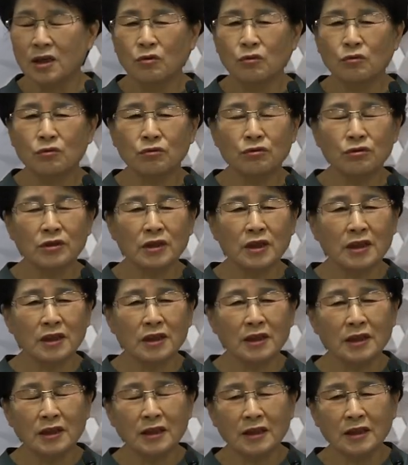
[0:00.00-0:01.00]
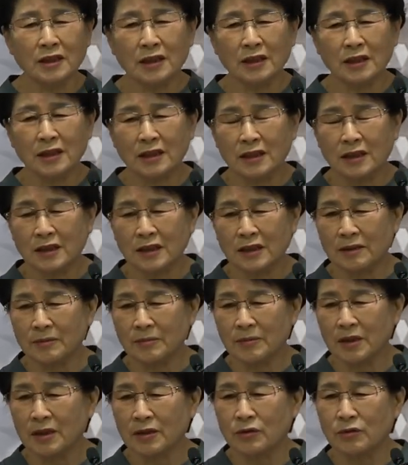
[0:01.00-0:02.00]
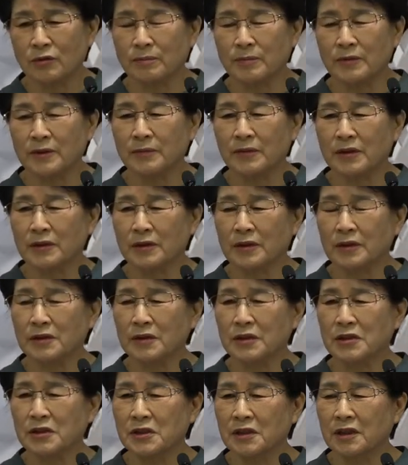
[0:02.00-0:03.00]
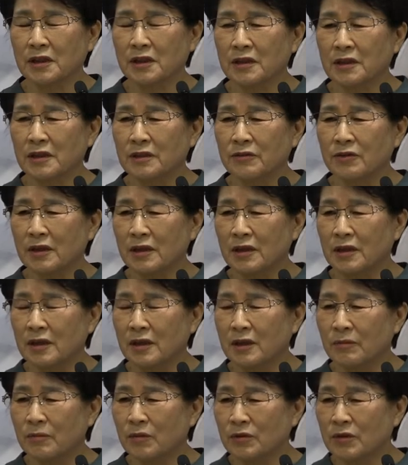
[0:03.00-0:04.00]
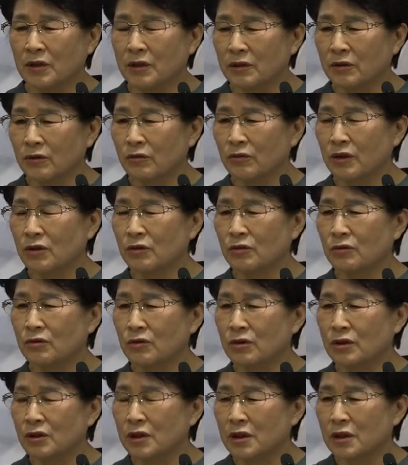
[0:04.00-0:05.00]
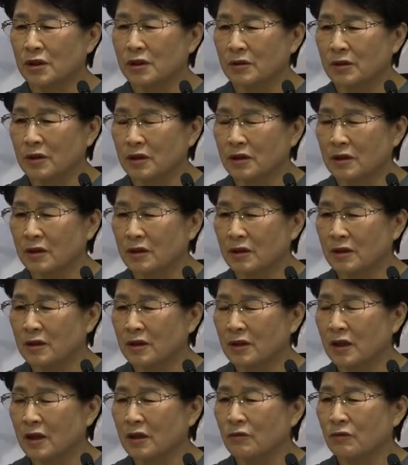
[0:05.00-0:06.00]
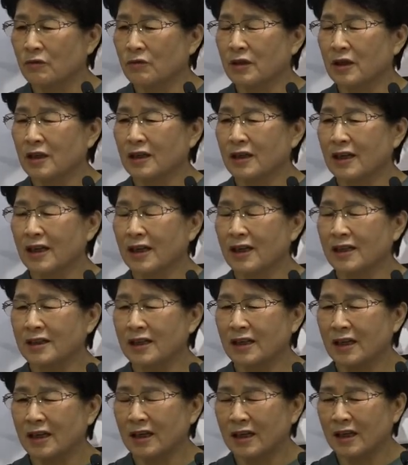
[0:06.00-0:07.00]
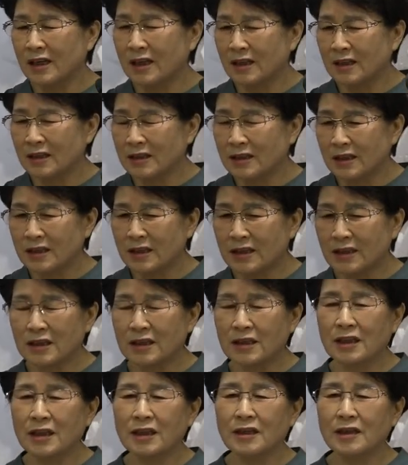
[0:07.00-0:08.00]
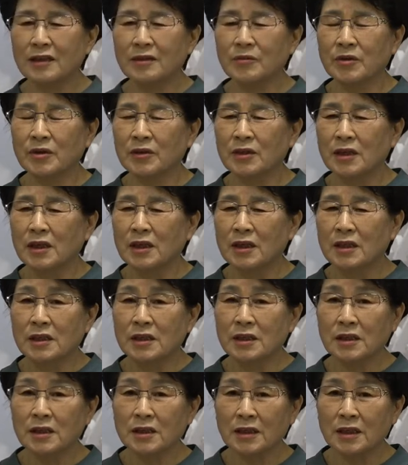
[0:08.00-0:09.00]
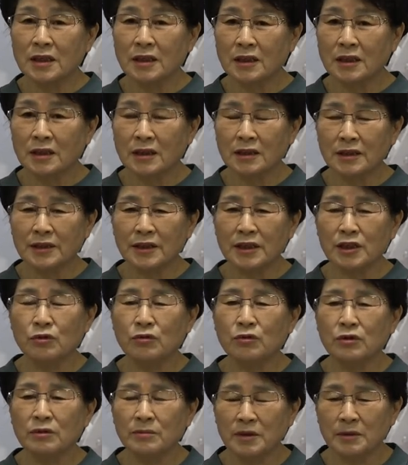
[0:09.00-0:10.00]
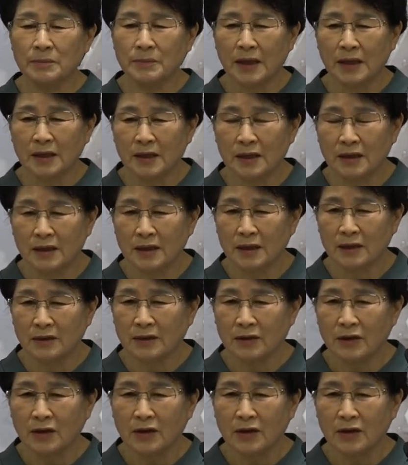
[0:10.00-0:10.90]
구약의 하나님의 율법의 그 선지자들과 모세를 통해 주신 이거를 우리가 가장 잘 이해하려면 신약의 예수님을 봐야 돼요.